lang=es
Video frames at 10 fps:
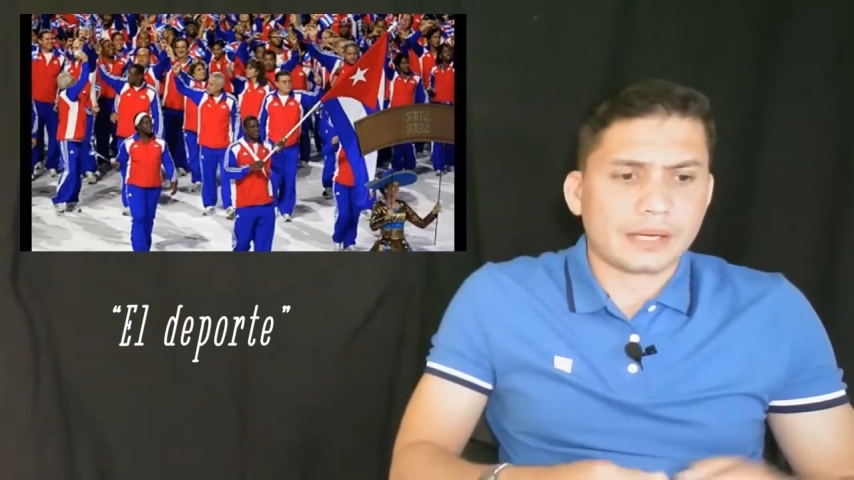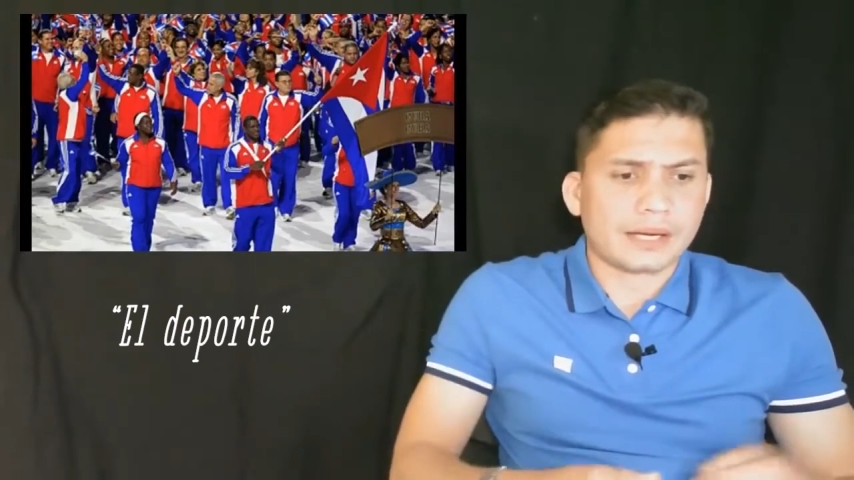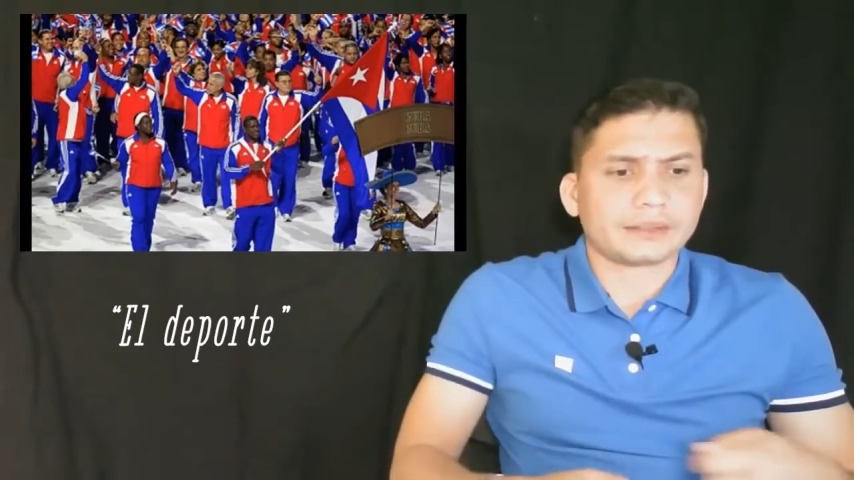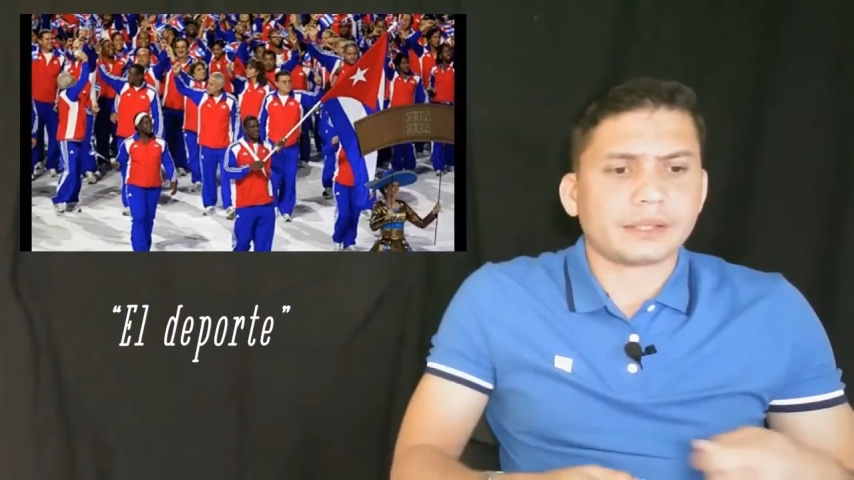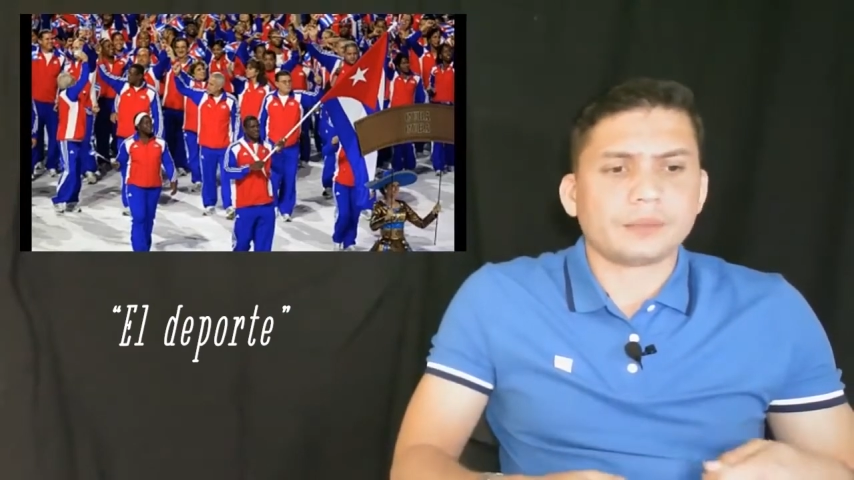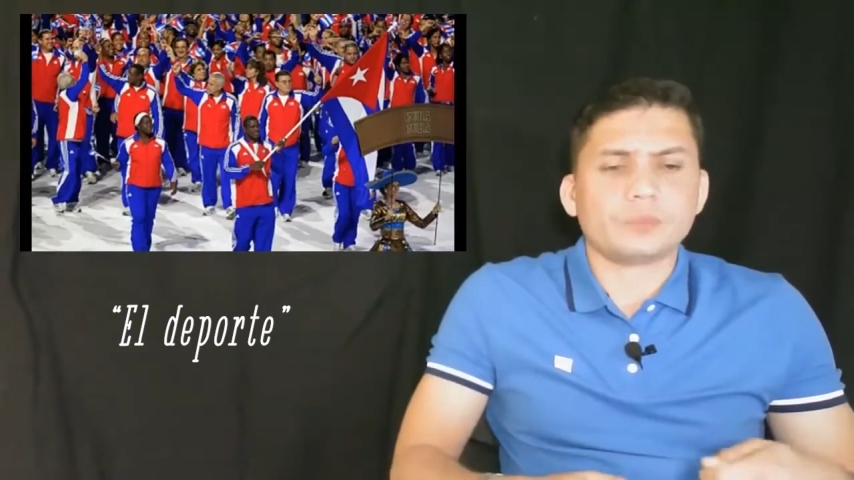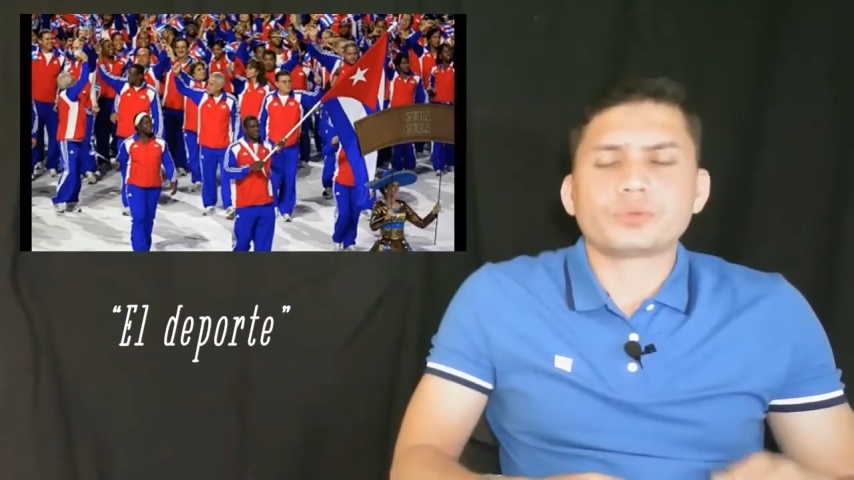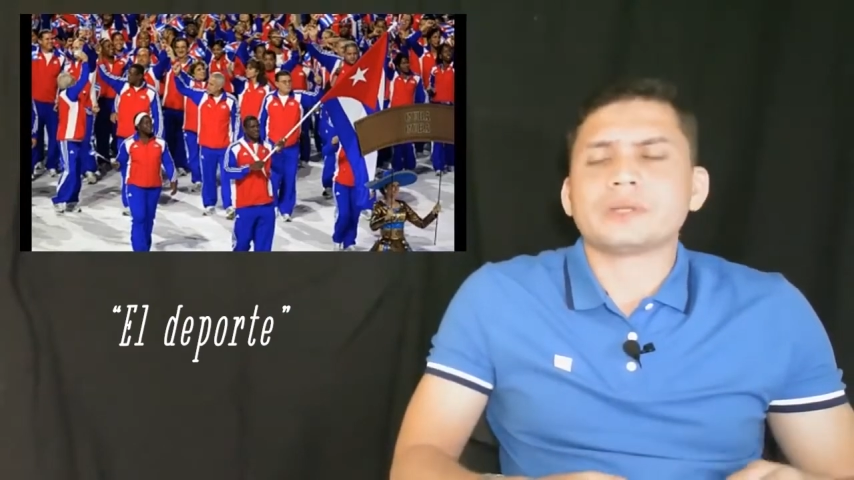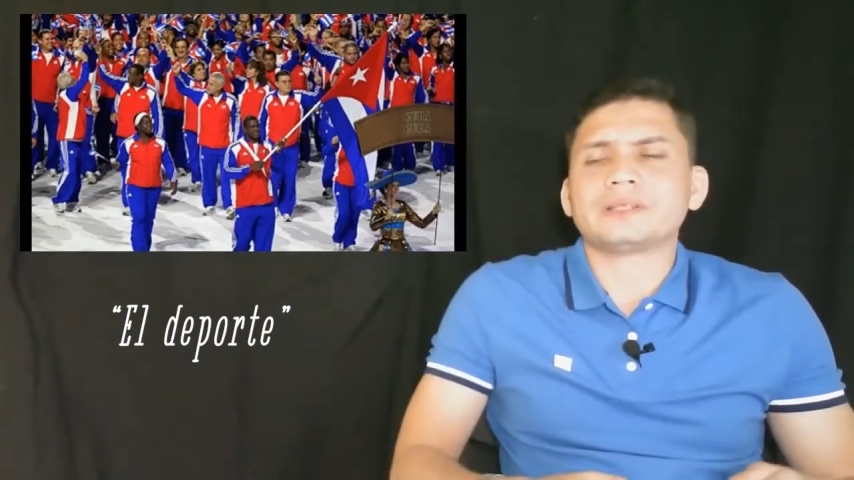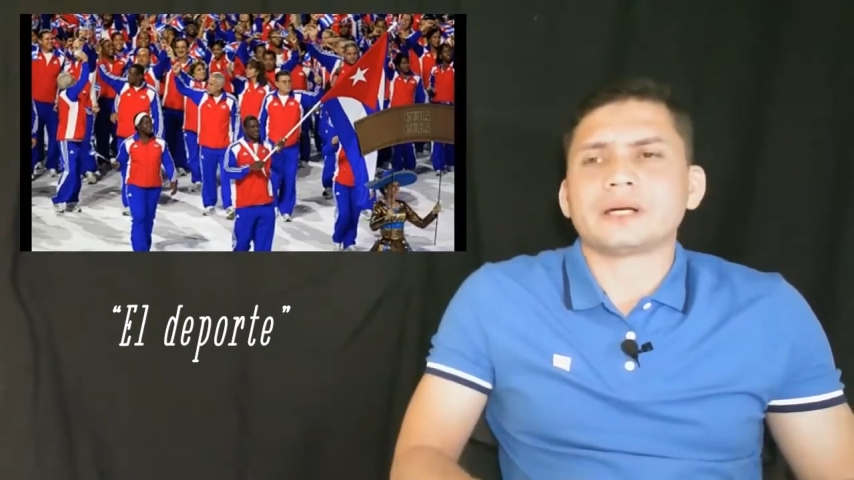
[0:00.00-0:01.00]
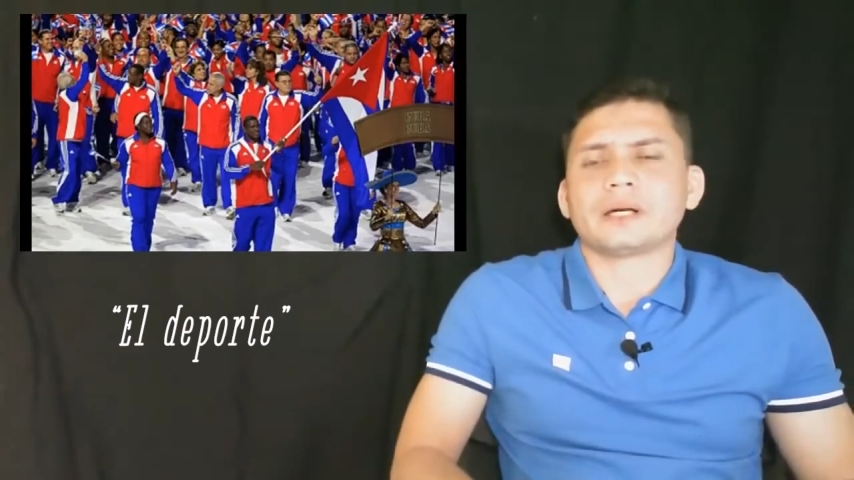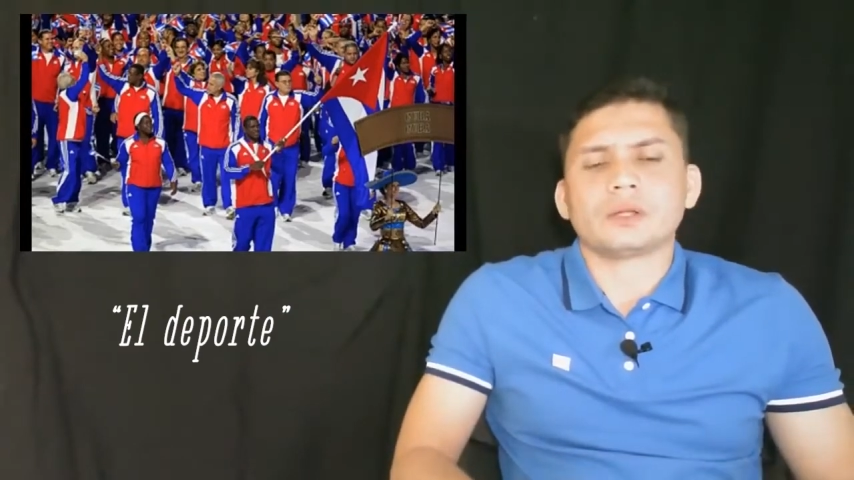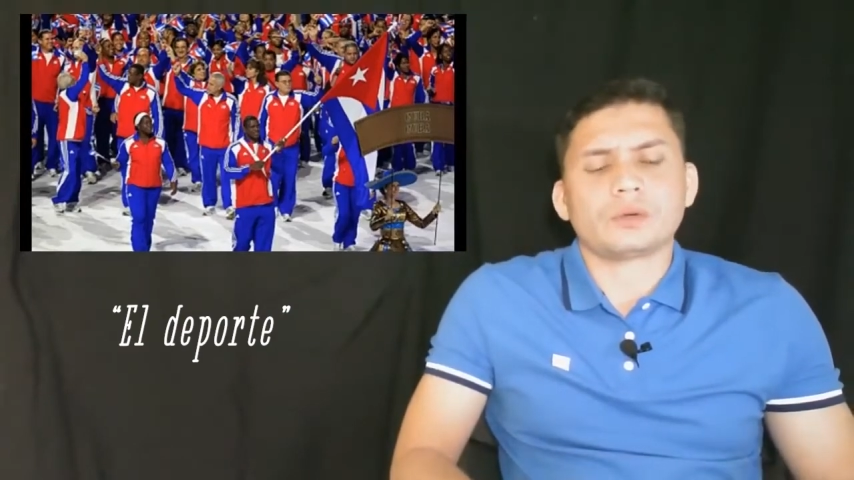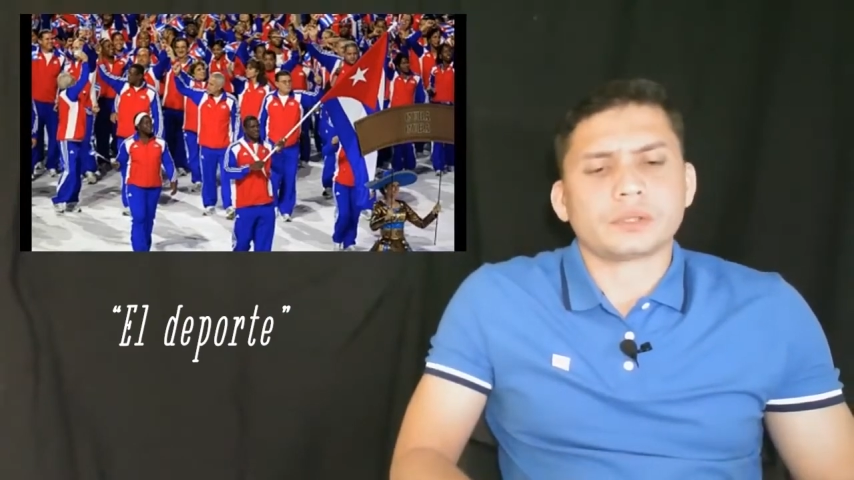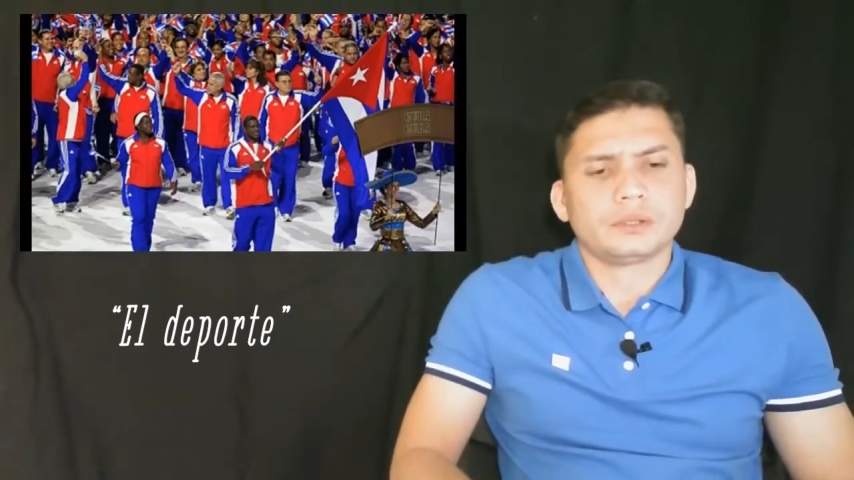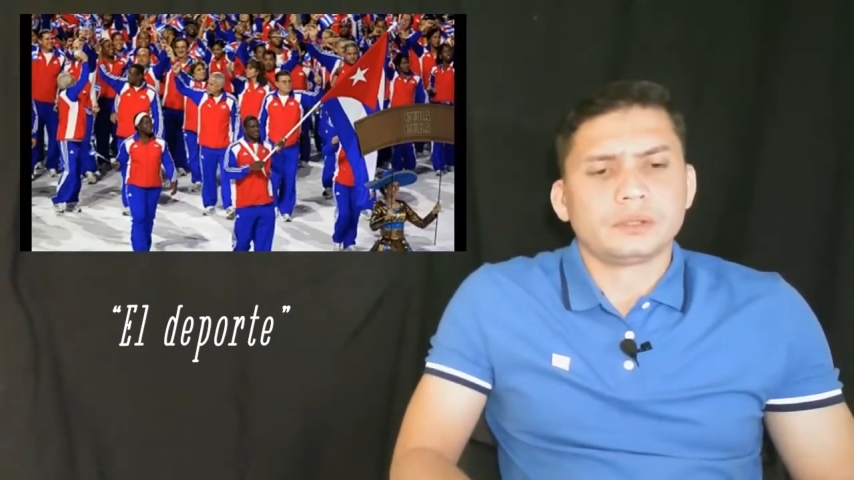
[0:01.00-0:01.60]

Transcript: cartas de muchos entrenadores